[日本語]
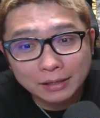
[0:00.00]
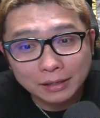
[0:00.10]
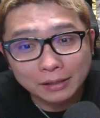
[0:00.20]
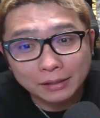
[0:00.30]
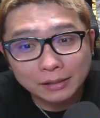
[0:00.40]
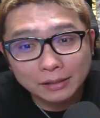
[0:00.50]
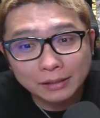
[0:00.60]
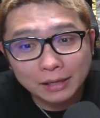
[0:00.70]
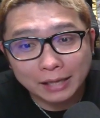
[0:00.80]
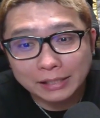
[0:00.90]
うん。
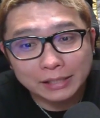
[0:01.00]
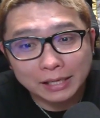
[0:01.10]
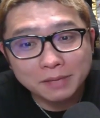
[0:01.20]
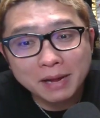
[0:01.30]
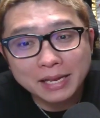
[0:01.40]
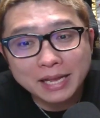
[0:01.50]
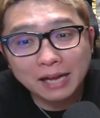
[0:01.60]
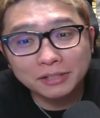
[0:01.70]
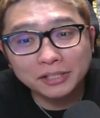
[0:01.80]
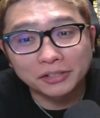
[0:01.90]
あ、違う違う、2万
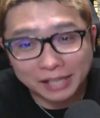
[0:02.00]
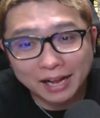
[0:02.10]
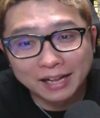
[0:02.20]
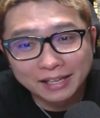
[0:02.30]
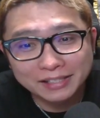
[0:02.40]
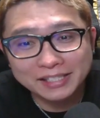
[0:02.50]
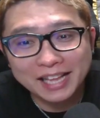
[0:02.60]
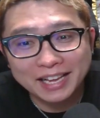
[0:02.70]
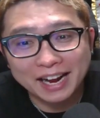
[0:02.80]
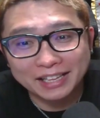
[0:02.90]
222か。
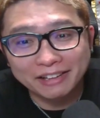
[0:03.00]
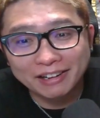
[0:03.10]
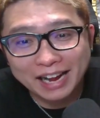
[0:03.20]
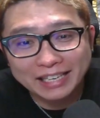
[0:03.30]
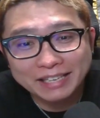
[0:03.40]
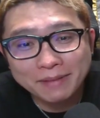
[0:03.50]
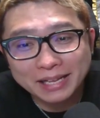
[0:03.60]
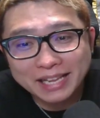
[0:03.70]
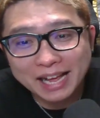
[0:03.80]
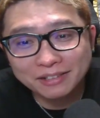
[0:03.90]
2000いらんかったはい、2
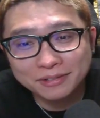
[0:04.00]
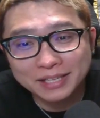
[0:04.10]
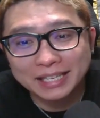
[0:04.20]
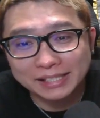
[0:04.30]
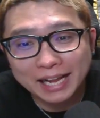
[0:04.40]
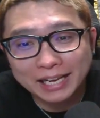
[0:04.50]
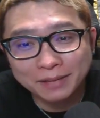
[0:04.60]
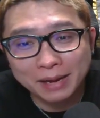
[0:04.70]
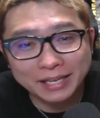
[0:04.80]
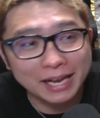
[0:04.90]
万200付近ですね。
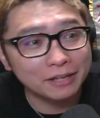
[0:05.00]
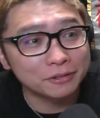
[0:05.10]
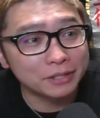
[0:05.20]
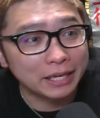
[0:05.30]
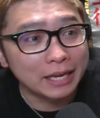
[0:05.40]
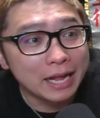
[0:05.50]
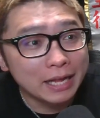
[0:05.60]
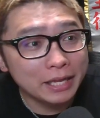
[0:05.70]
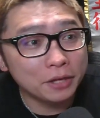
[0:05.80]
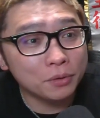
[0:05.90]
2万200付
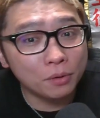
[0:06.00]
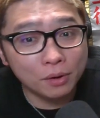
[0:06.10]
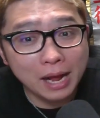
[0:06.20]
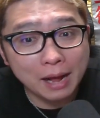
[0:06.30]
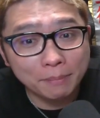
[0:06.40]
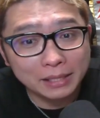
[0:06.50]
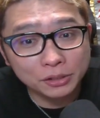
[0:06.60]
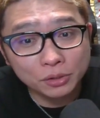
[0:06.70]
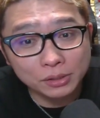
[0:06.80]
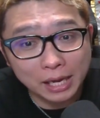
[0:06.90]
近。っていうところが、まだ
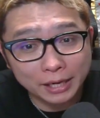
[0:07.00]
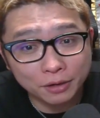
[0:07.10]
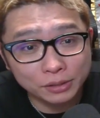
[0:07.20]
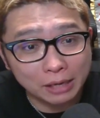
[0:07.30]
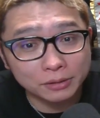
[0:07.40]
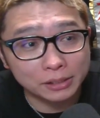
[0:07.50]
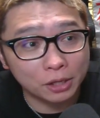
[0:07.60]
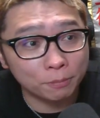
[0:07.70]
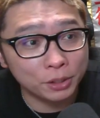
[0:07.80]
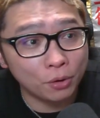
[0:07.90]
ちょっと下げの余地あるんですけ
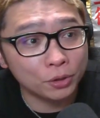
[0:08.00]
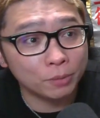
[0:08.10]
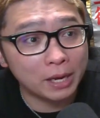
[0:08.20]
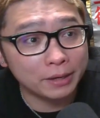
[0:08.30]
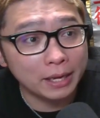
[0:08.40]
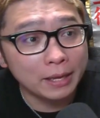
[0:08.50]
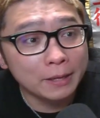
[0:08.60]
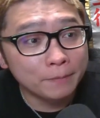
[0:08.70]
ど、ビットコインの場合ね。